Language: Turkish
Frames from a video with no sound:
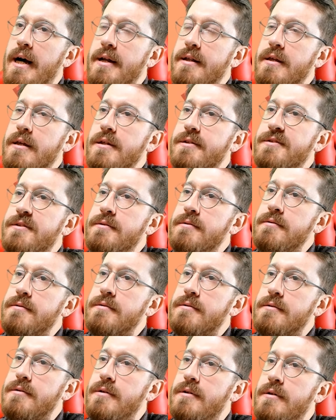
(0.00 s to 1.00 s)
Herkesin
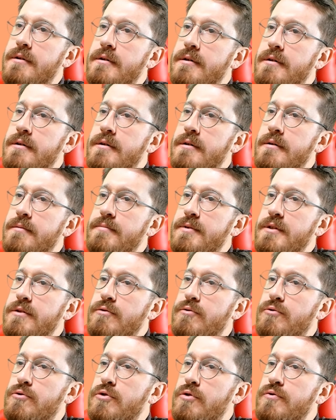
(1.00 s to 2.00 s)
e,
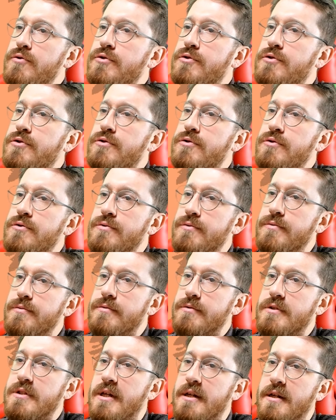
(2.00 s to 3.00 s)
bir dövüş
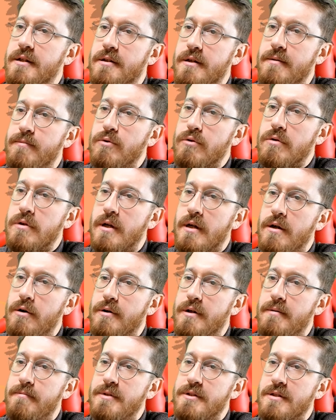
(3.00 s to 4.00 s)
sanatını
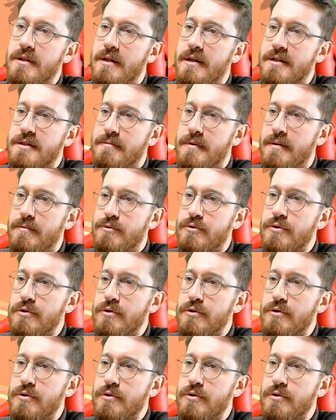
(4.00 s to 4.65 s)
mutlaka öğrenmesi lazım abi.